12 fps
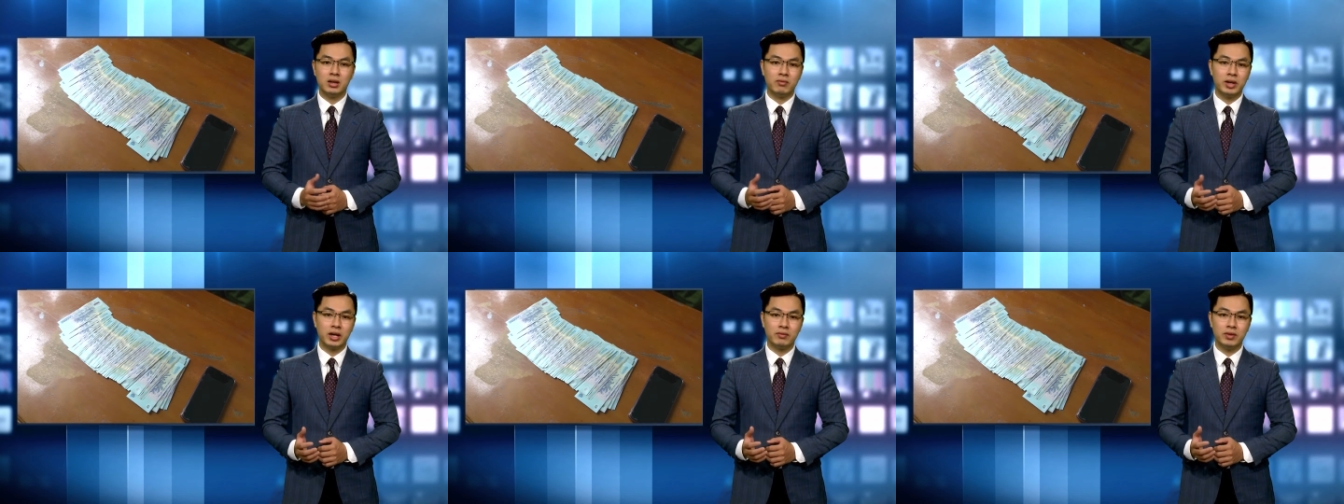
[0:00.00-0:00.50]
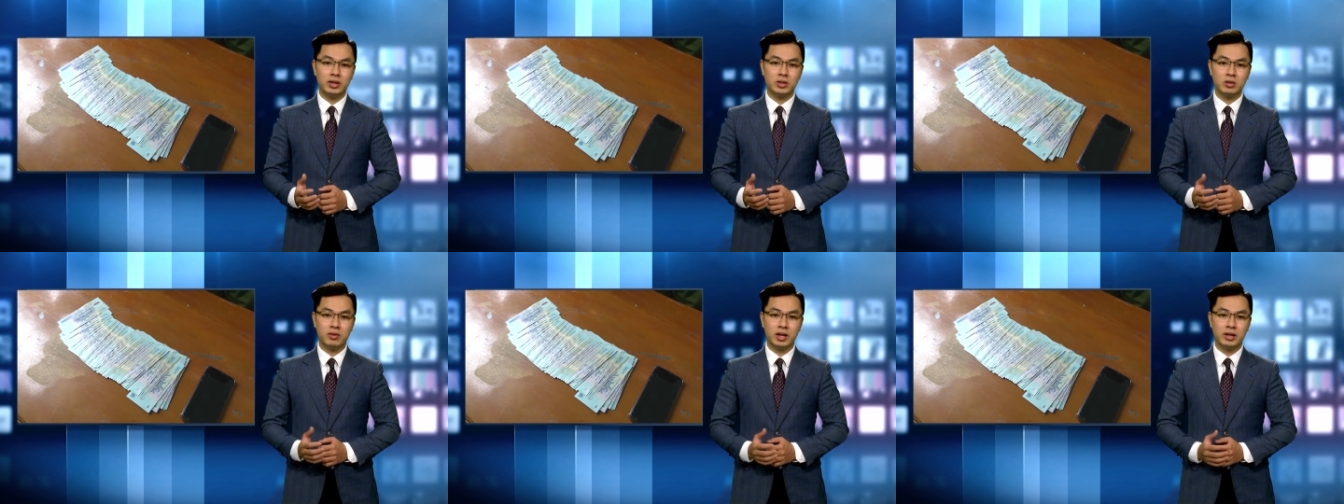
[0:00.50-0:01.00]
về hành vi
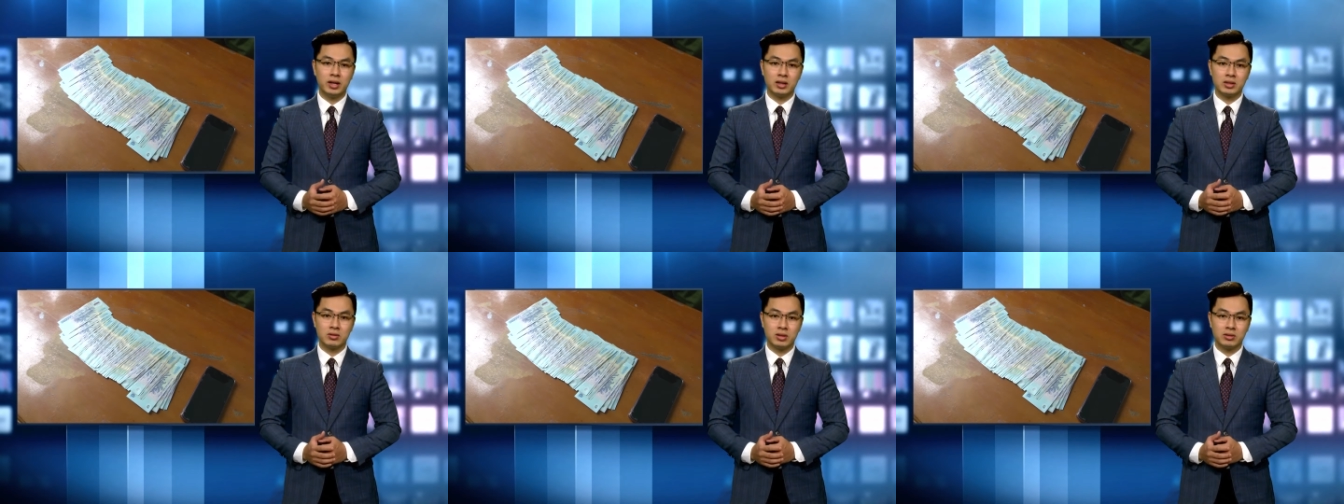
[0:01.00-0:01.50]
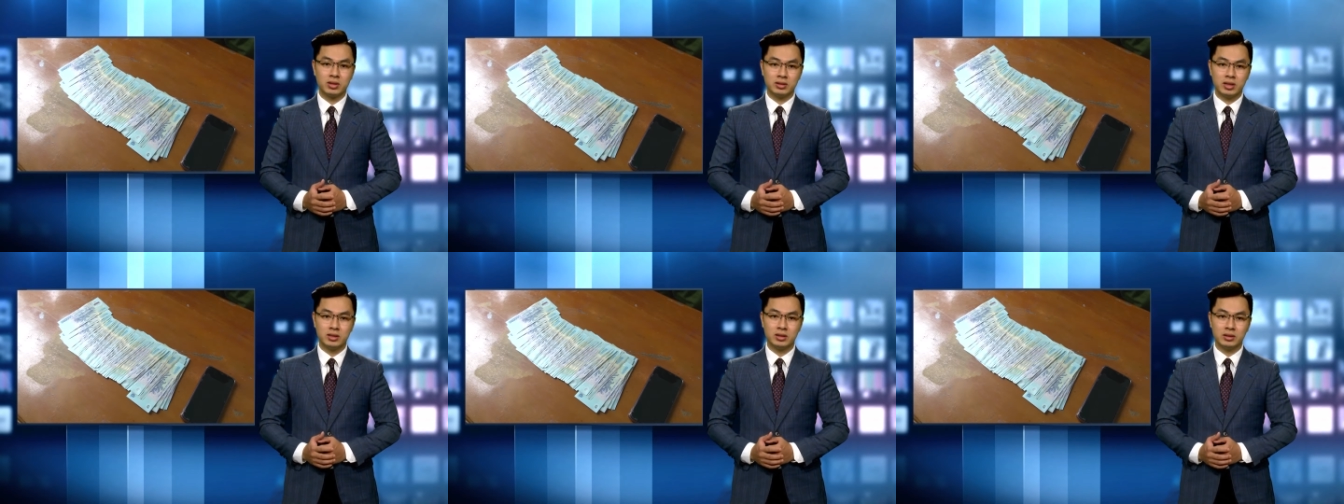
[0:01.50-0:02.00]
cho vay lãi nặng trong giao dịch
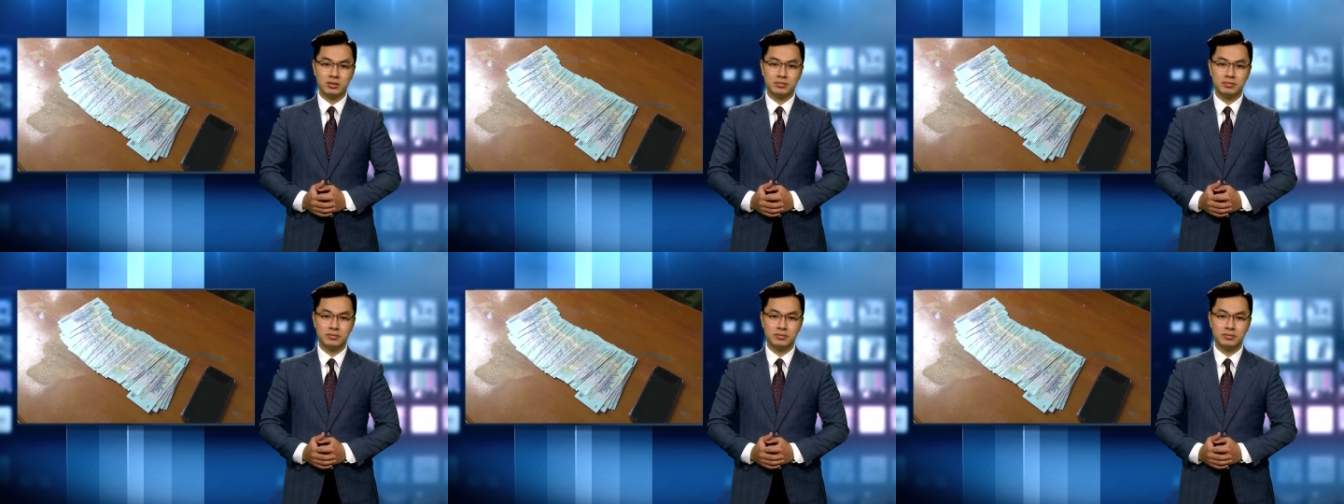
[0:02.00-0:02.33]
dân sự.